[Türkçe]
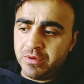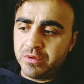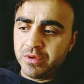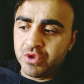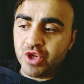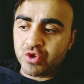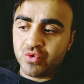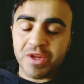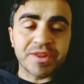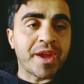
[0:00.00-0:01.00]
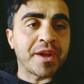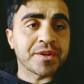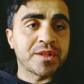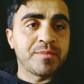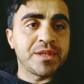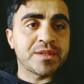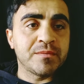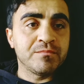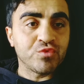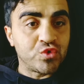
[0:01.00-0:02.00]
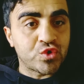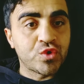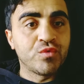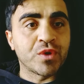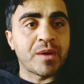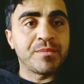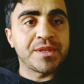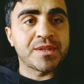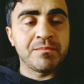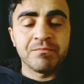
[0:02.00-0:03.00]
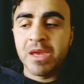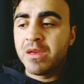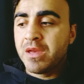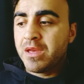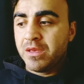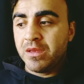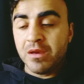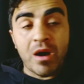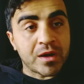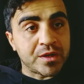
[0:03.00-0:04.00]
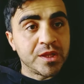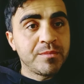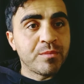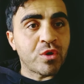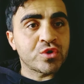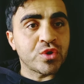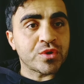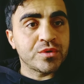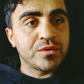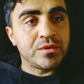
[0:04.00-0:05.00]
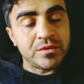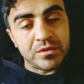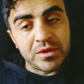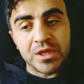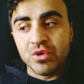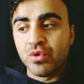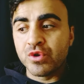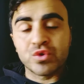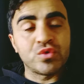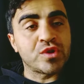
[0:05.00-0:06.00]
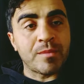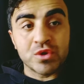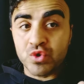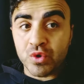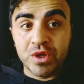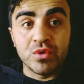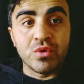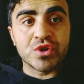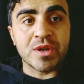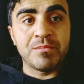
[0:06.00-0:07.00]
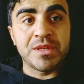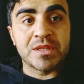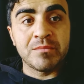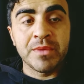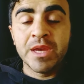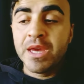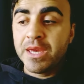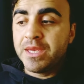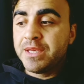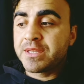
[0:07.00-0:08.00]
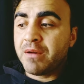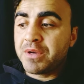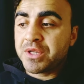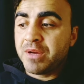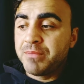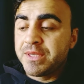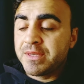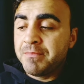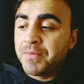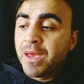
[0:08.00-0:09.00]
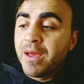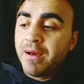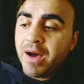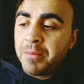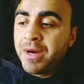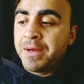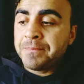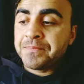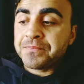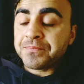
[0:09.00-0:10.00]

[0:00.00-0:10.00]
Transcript: e, Joshua dayanıklı bir isim. Güçlü vuran bir isim. E, akıllı bir boksör. E, iyi dövüştüğü zaman çok iyi dövüşen bir isim. İyi savaşan bir isim. Ama